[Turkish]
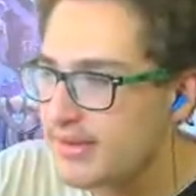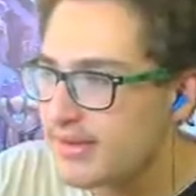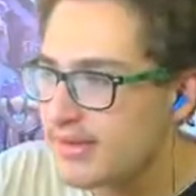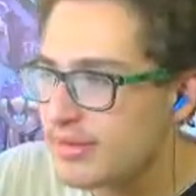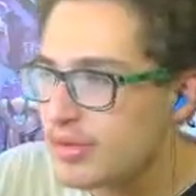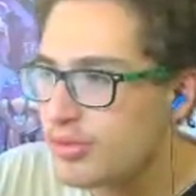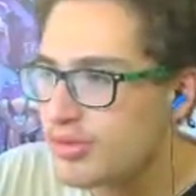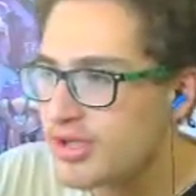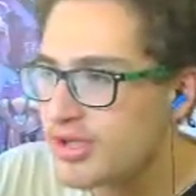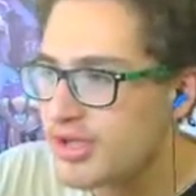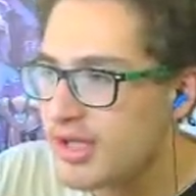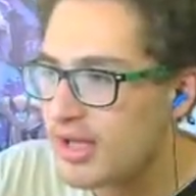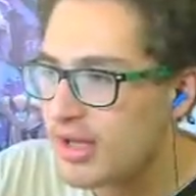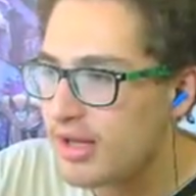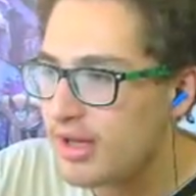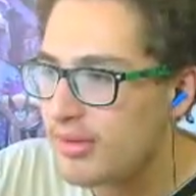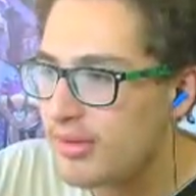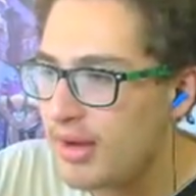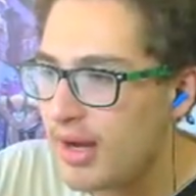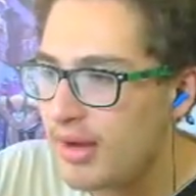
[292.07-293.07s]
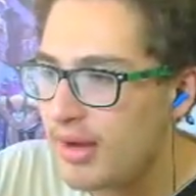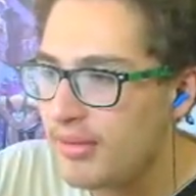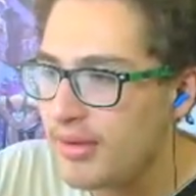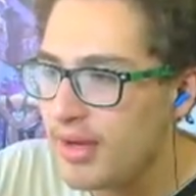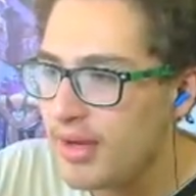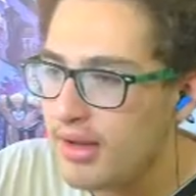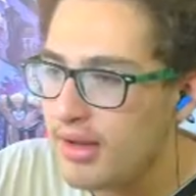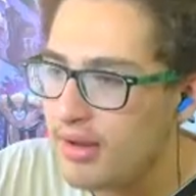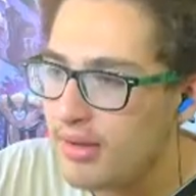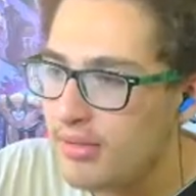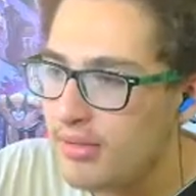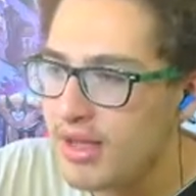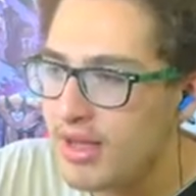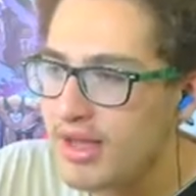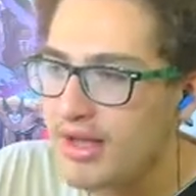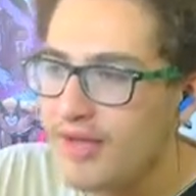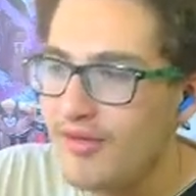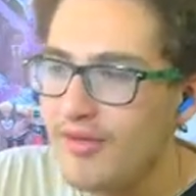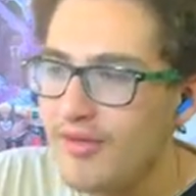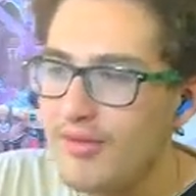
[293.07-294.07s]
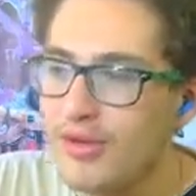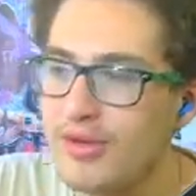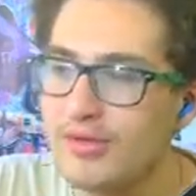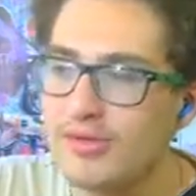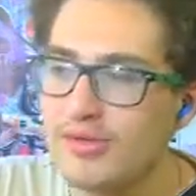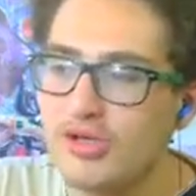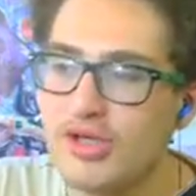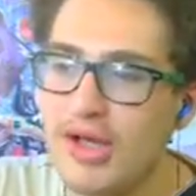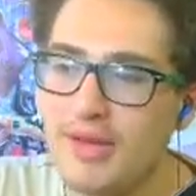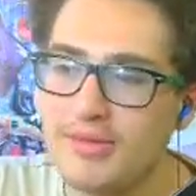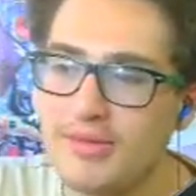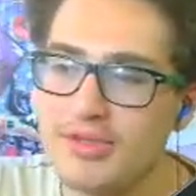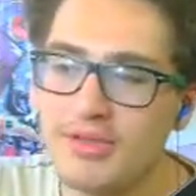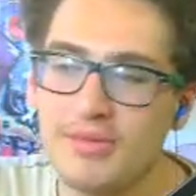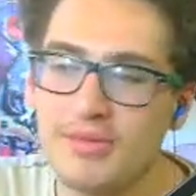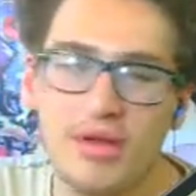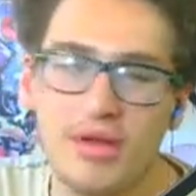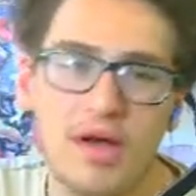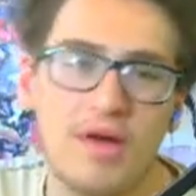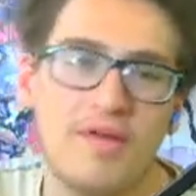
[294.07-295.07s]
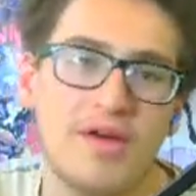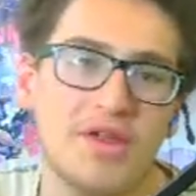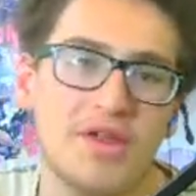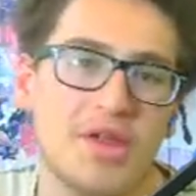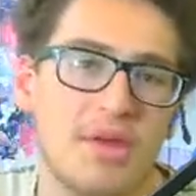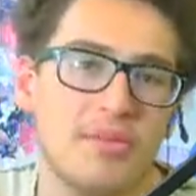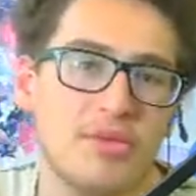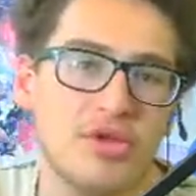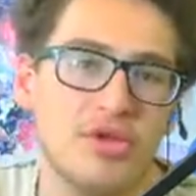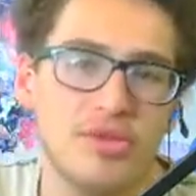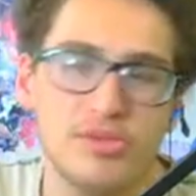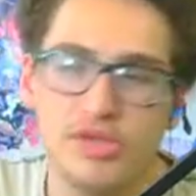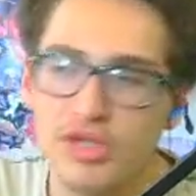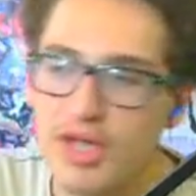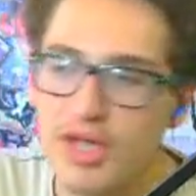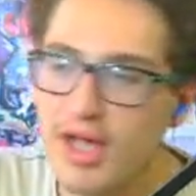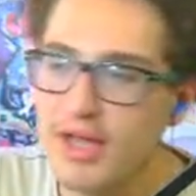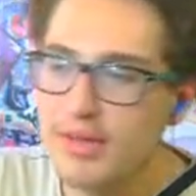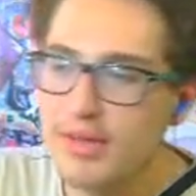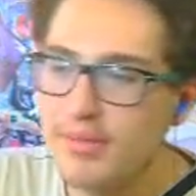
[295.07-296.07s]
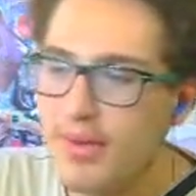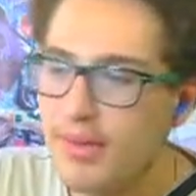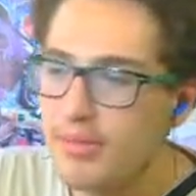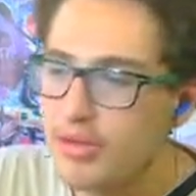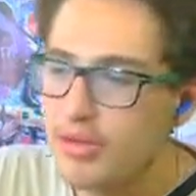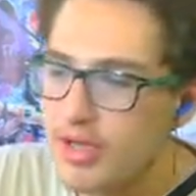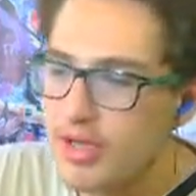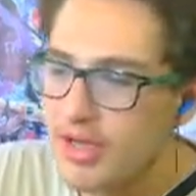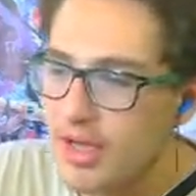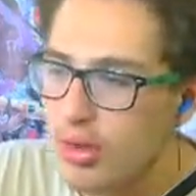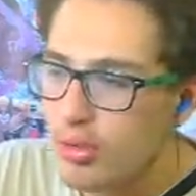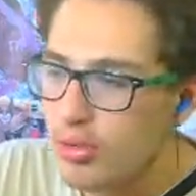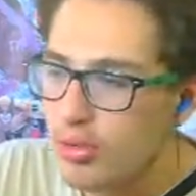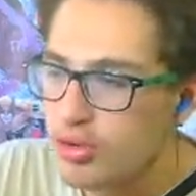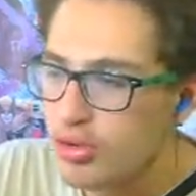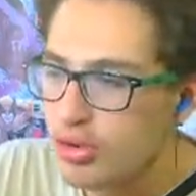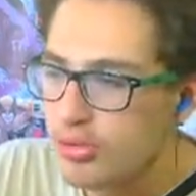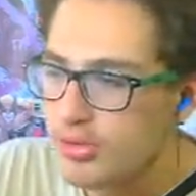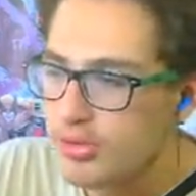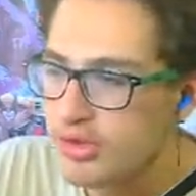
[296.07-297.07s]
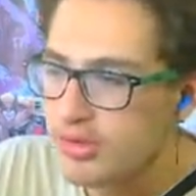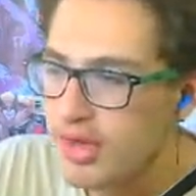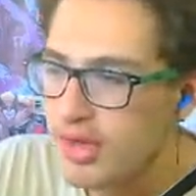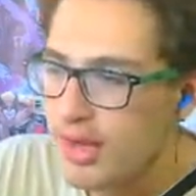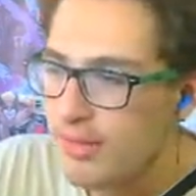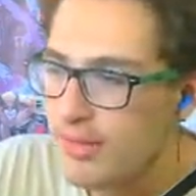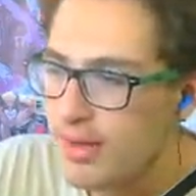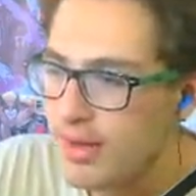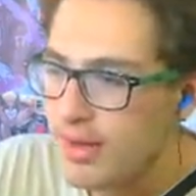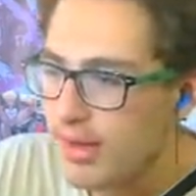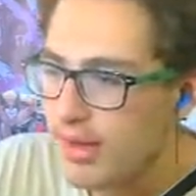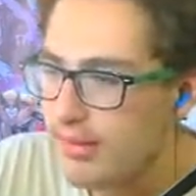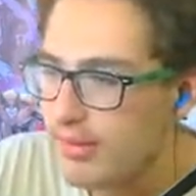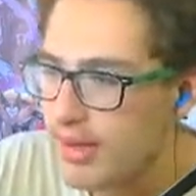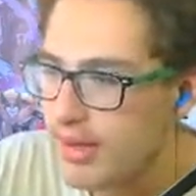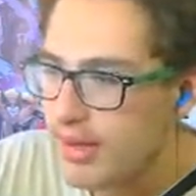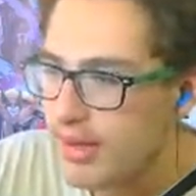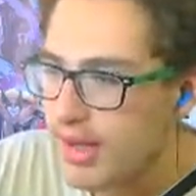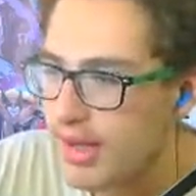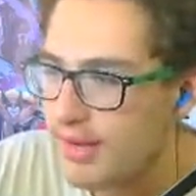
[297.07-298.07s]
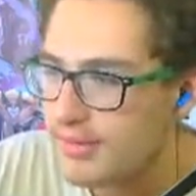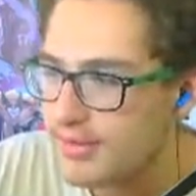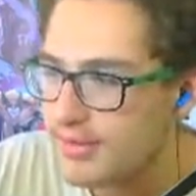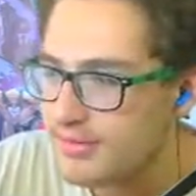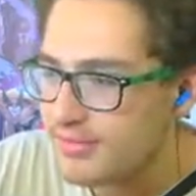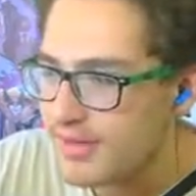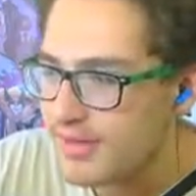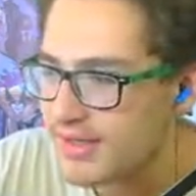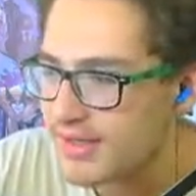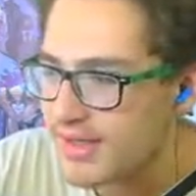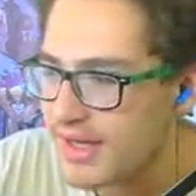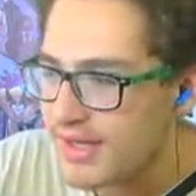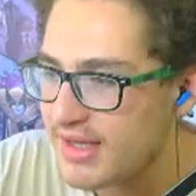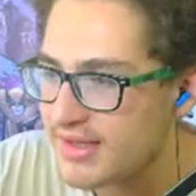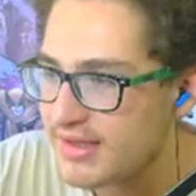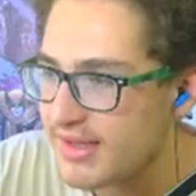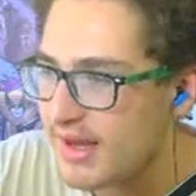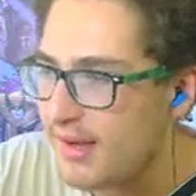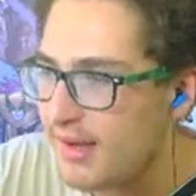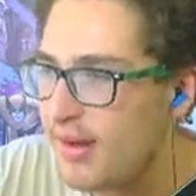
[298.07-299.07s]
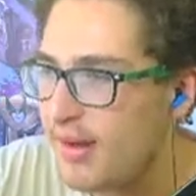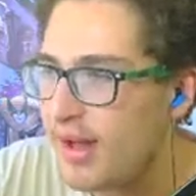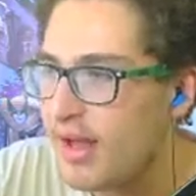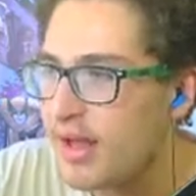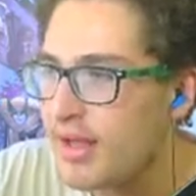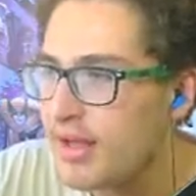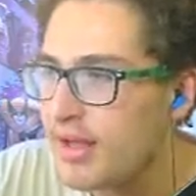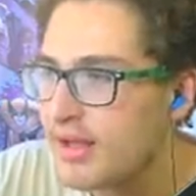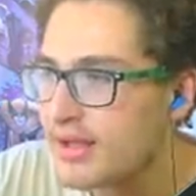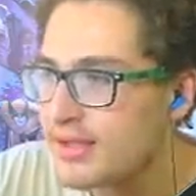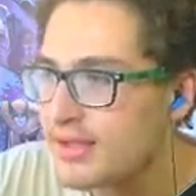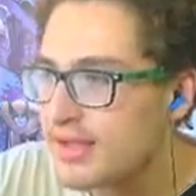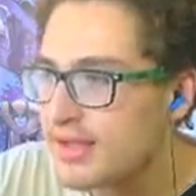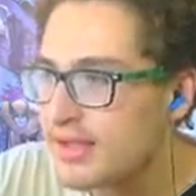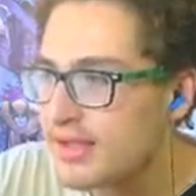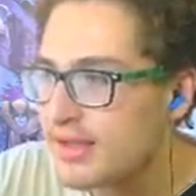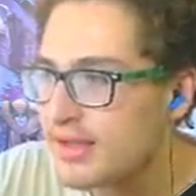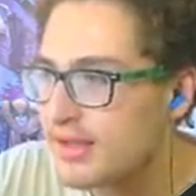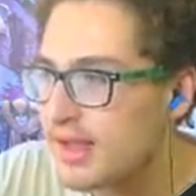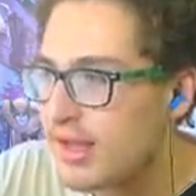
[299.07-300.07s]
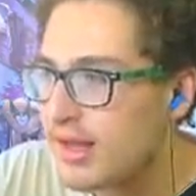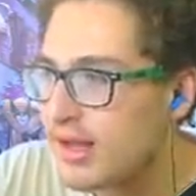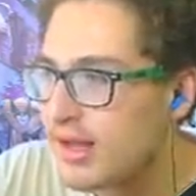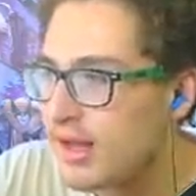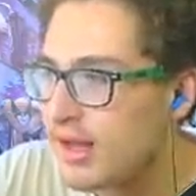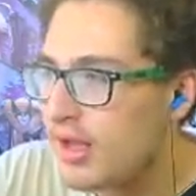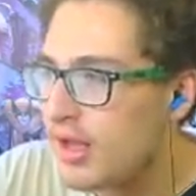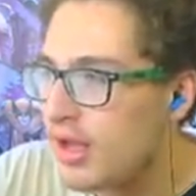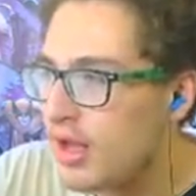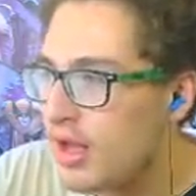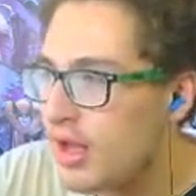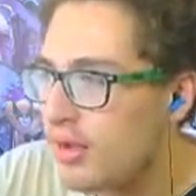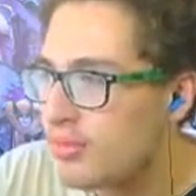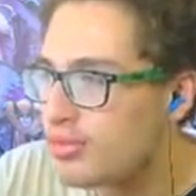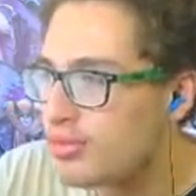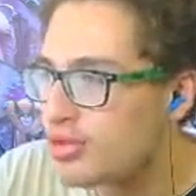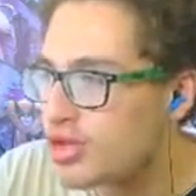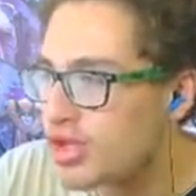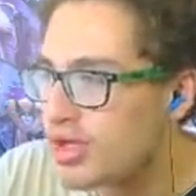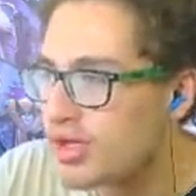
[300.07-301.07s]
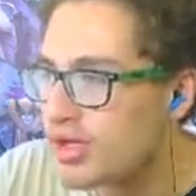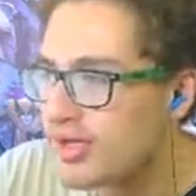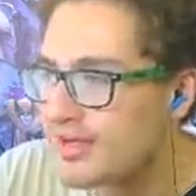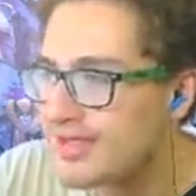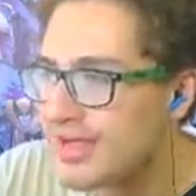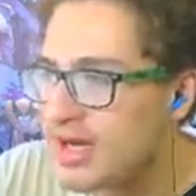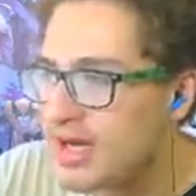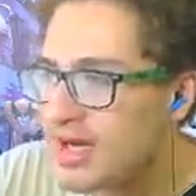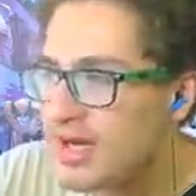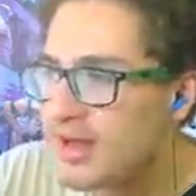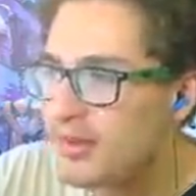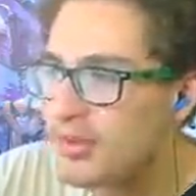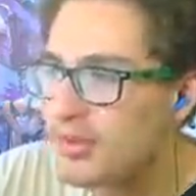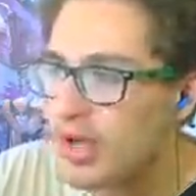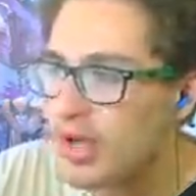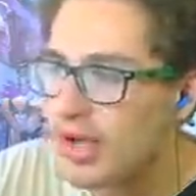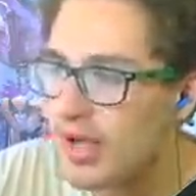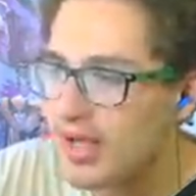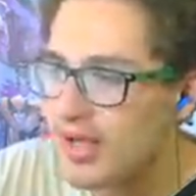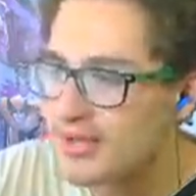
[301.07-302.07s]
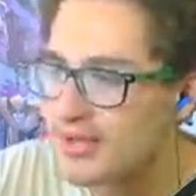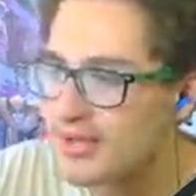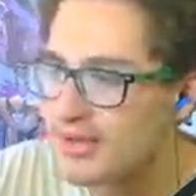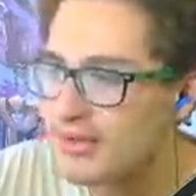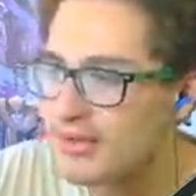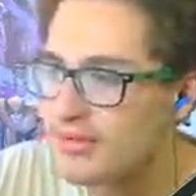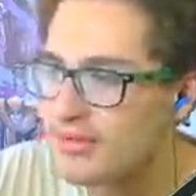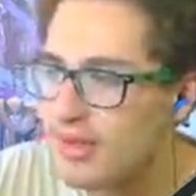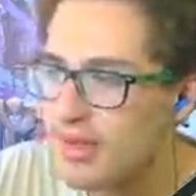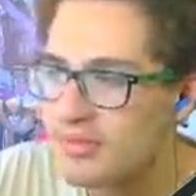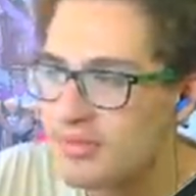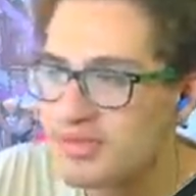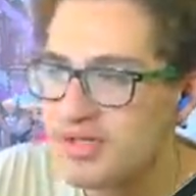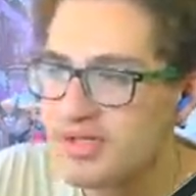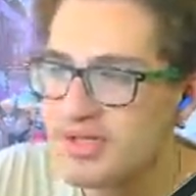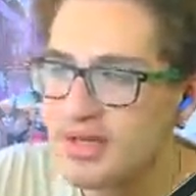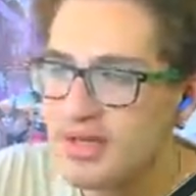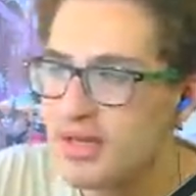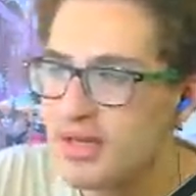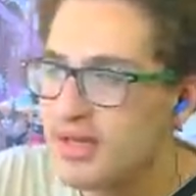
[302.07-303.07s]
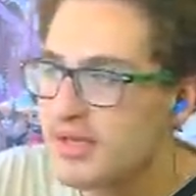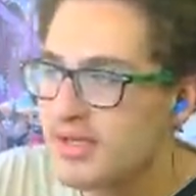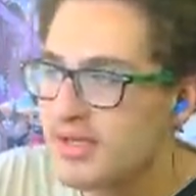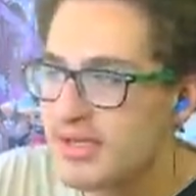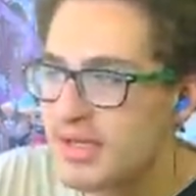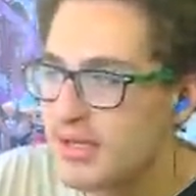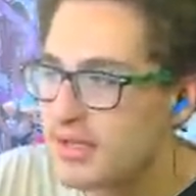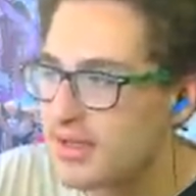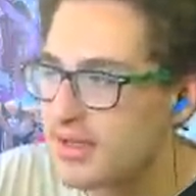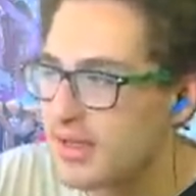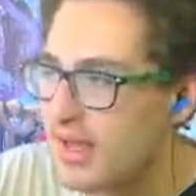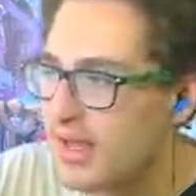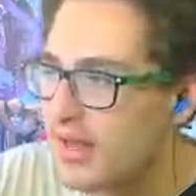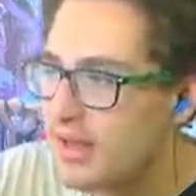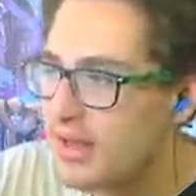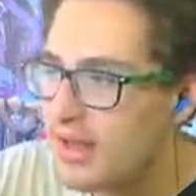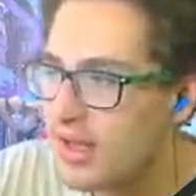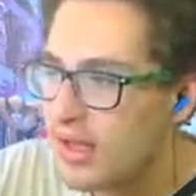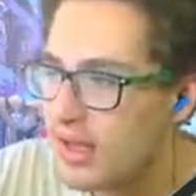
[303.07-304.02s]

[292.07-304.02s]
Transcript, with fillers: Şu minibüsü de alalım abi. Bedava minibüs abicim. Havadan minibüs geldi. Ben bunu gider okuturum. Aman aman abicim biraz ezdik ama sıkıntı değil. Bu zırh, zırhlı da burada kalsın. Benim için zırhlı da sıkıntı değil.